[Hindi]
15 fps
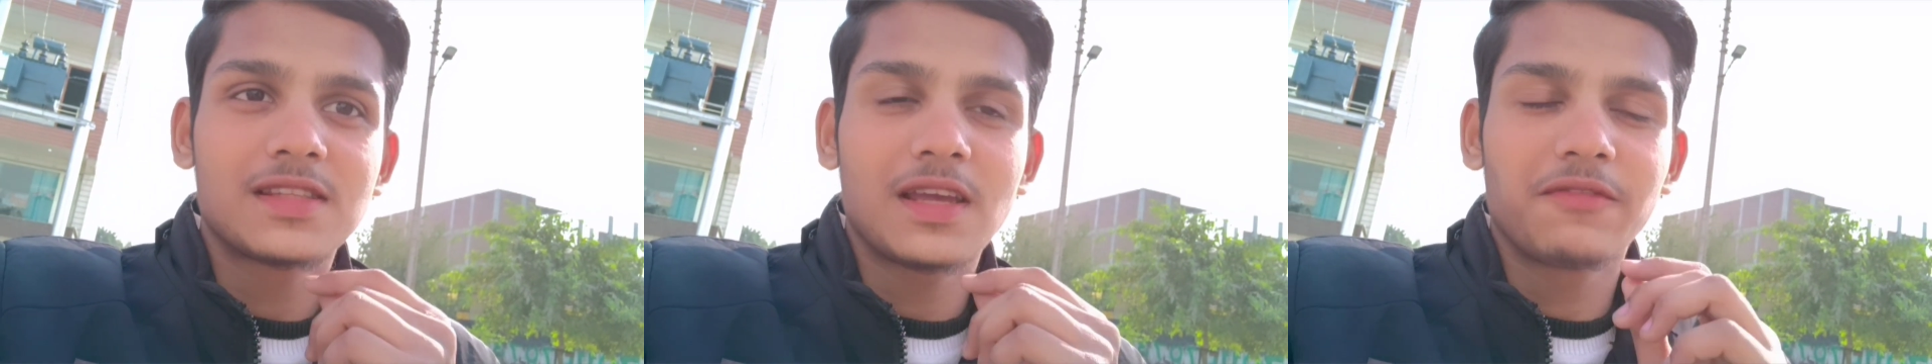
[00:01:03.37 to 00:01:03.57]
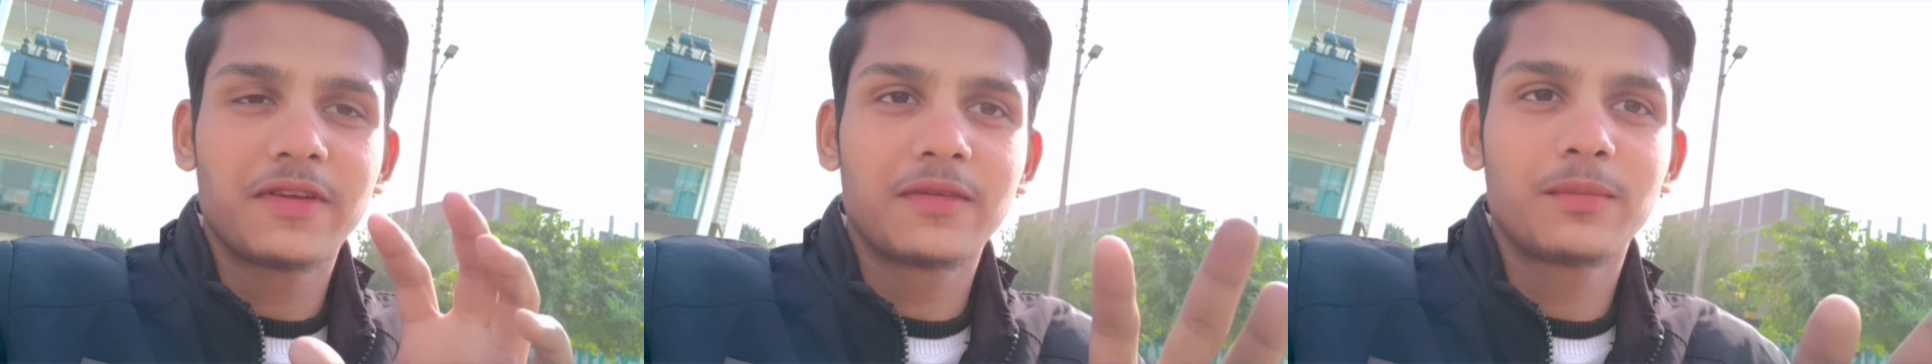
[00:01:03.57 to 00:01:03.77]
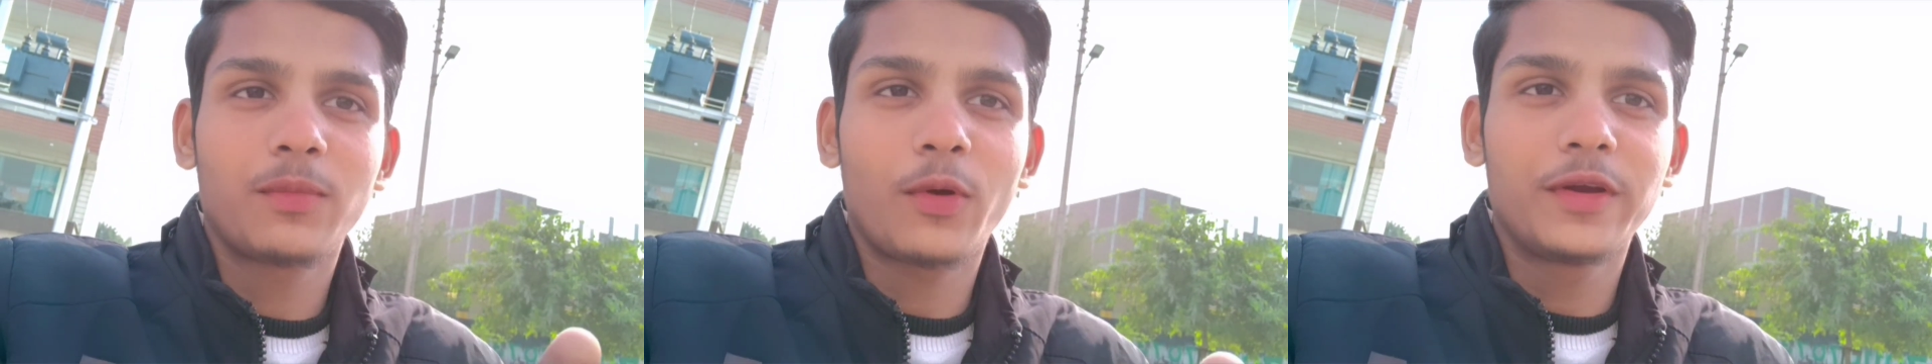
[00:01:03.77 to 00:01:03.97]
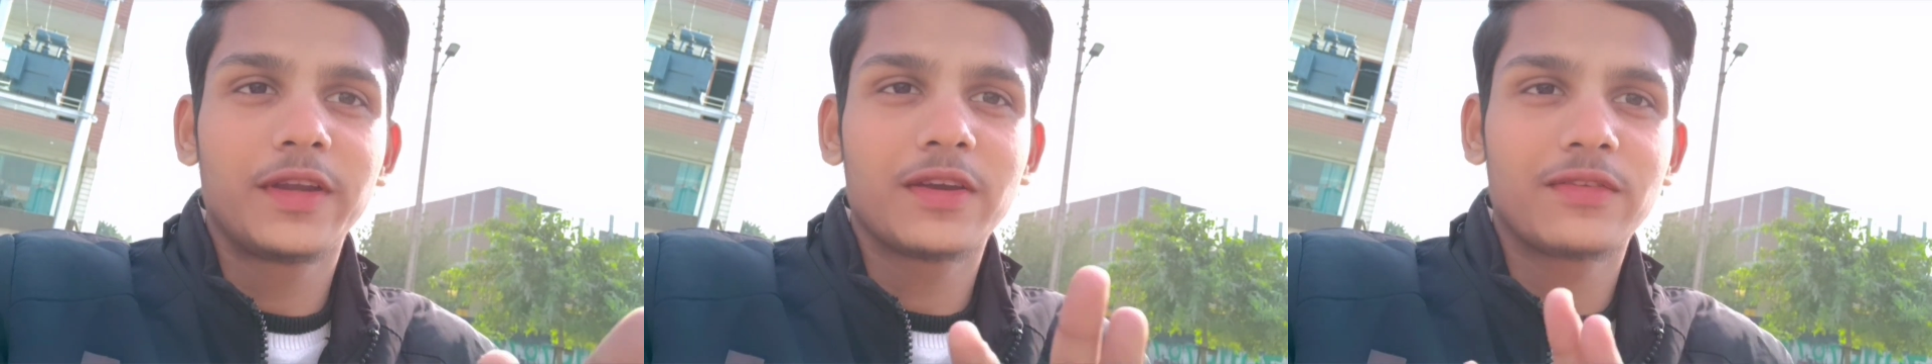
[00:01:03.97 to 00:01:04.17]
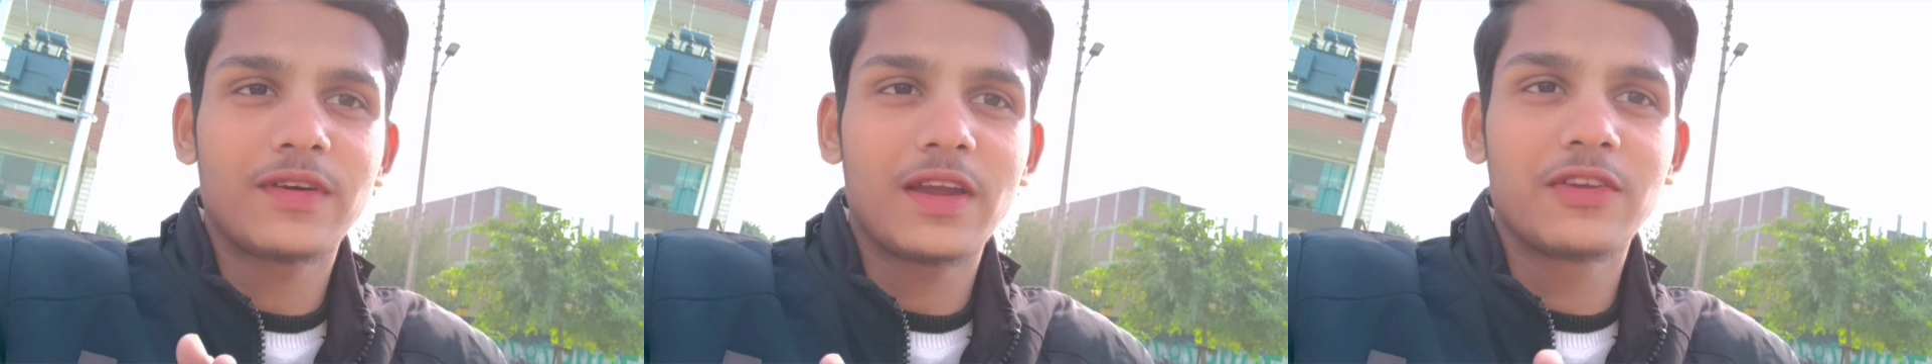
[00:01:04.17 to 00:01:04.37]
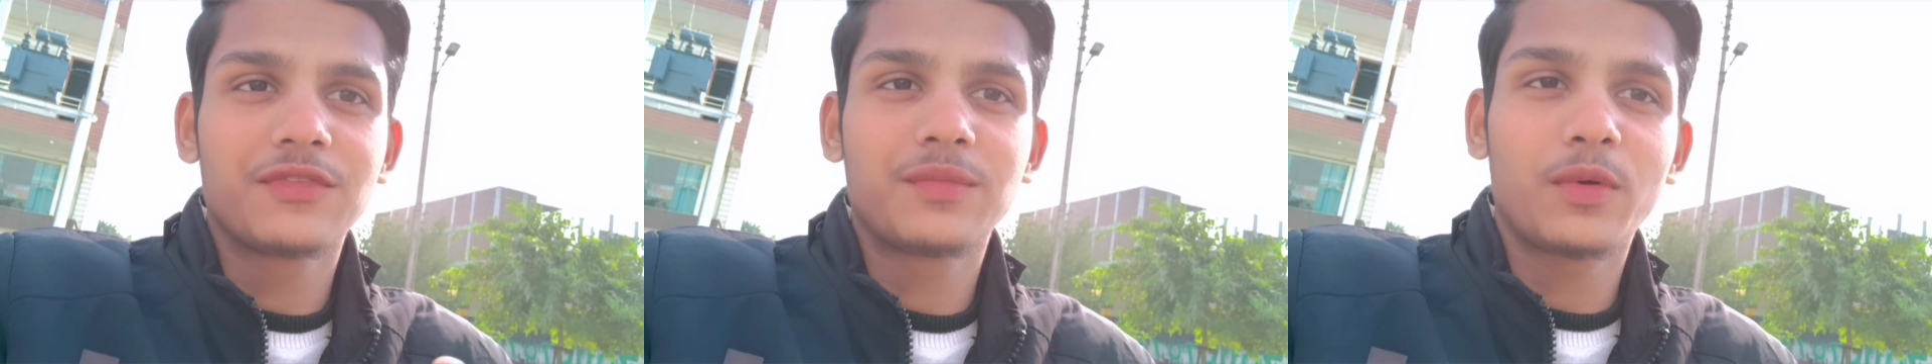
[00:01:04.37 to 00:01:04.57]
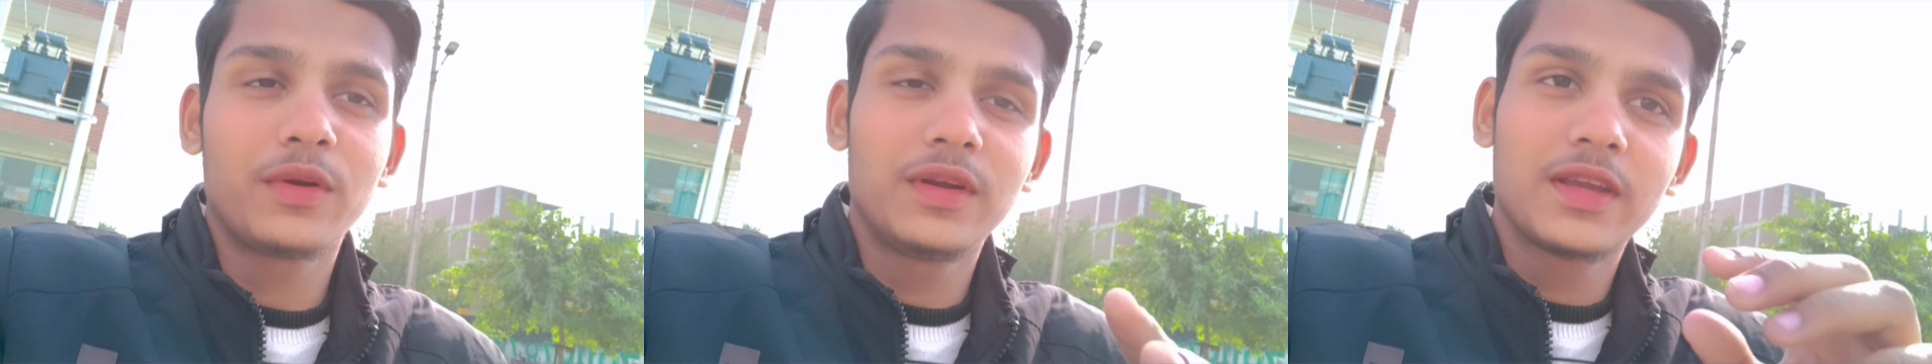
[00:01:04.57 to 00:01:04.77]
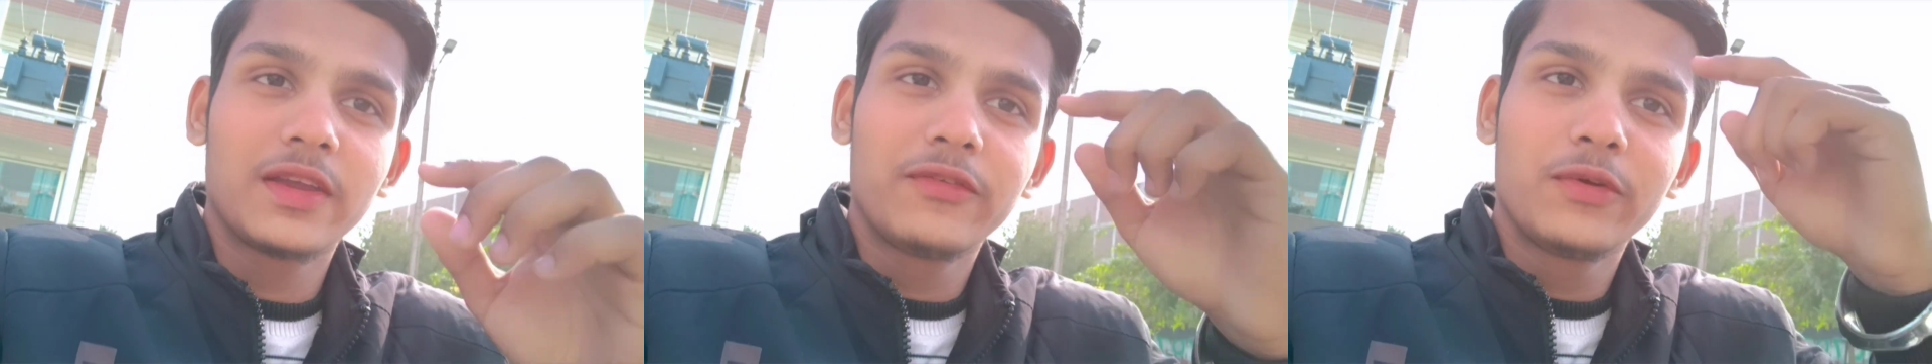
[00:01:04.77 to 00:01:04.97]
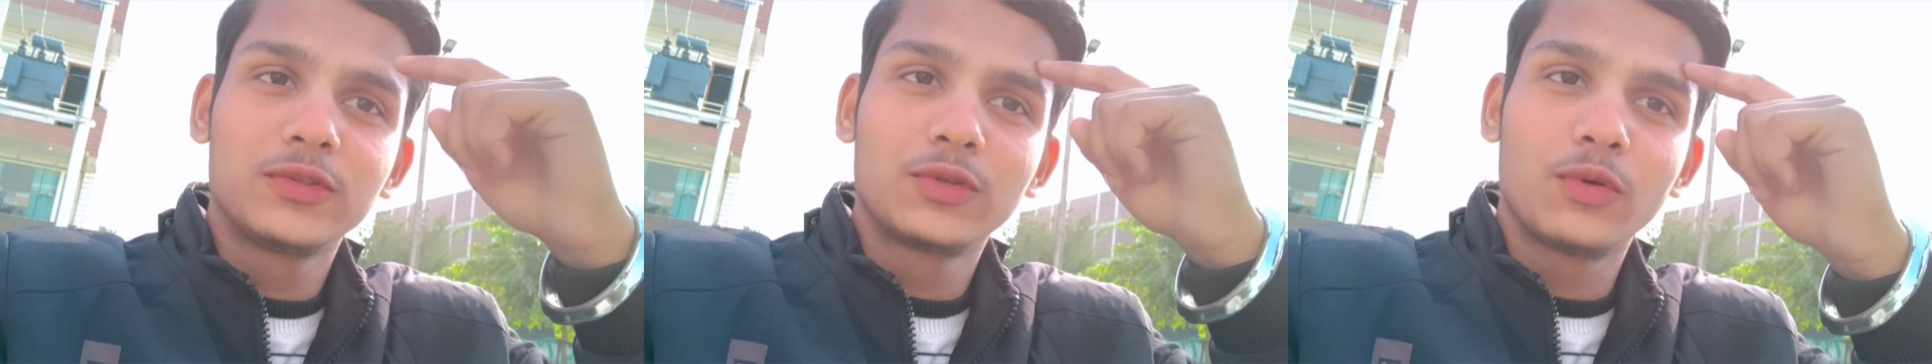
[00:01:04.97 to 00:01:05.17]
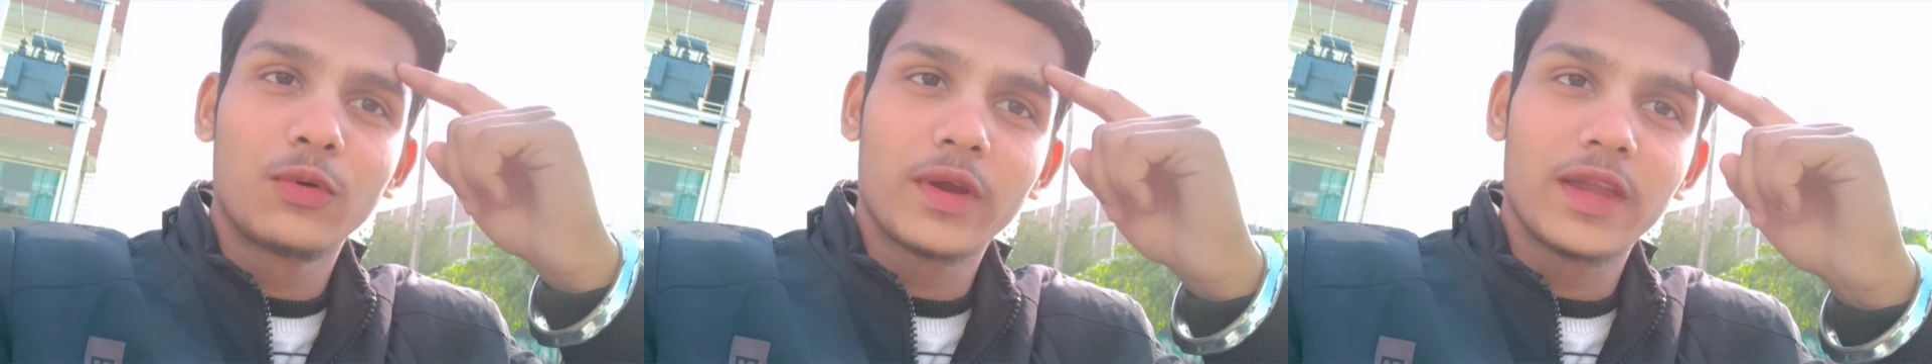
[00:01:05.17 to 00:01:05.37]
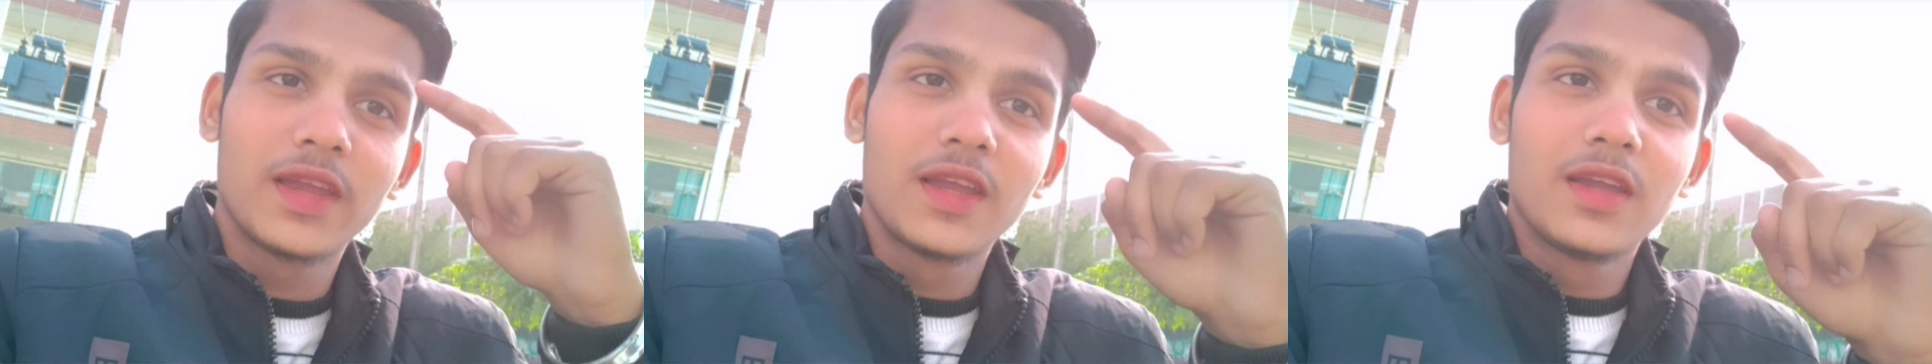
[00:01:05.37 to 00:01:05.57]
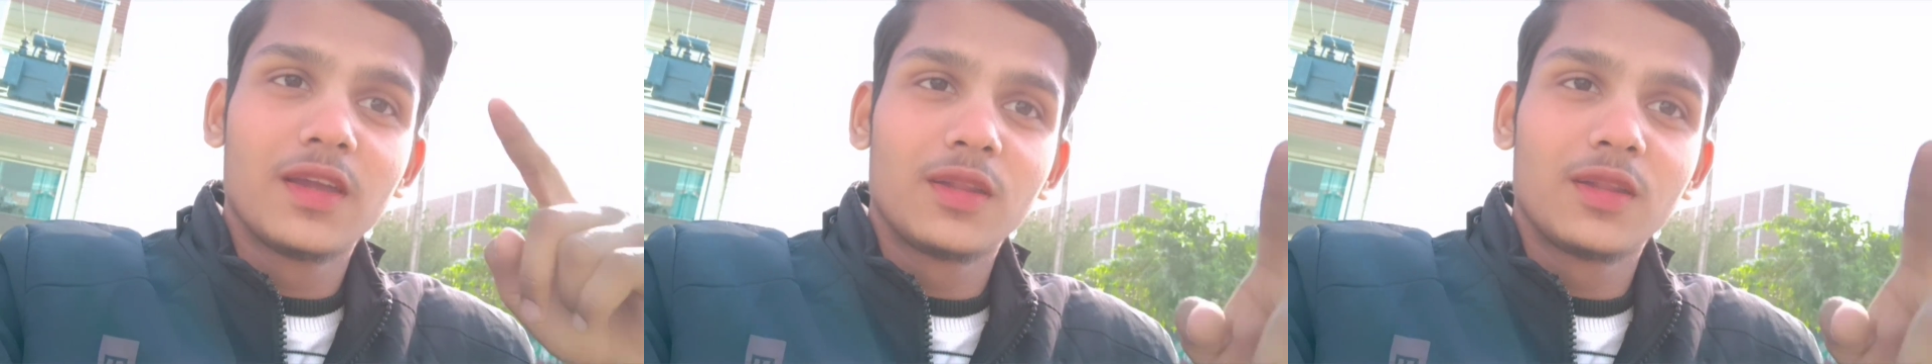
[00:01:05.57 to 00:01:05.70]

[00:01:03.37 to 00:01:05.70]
सेवन पॉइंट या फाइव पॉइंट ये व्यूज़ हो गए